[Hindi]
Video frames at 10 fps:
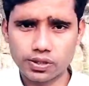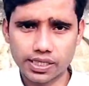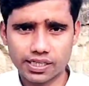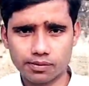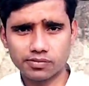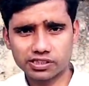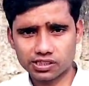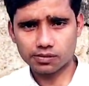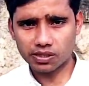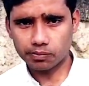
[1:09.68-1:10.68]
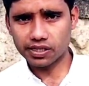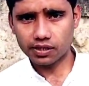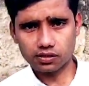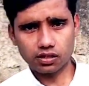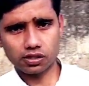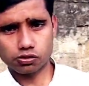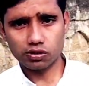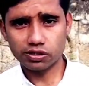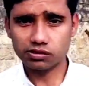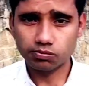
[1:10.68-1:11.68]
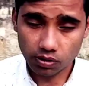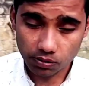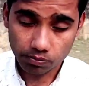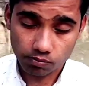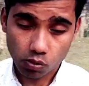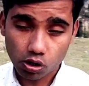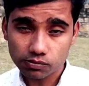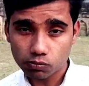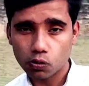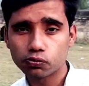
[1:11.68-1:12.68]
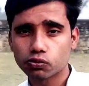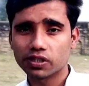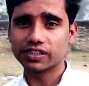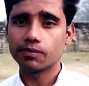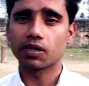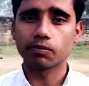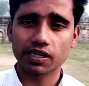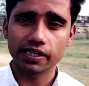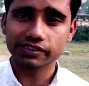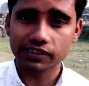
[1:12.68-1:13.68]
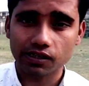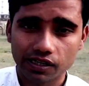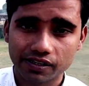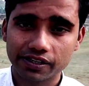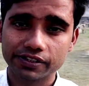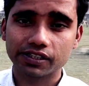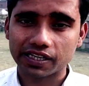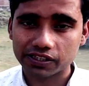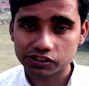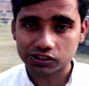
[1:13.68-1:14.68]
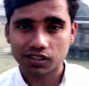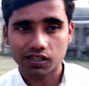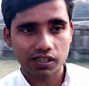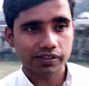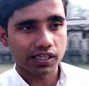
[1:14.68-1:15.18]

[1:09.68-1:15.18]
चुका है अब मैं इसके मकबरे के अंदर आ चुका हूँ इस मक बहुत खूबसूरत ये मकबरा है इसकी कारागरी दिखाएंगे चित्रकला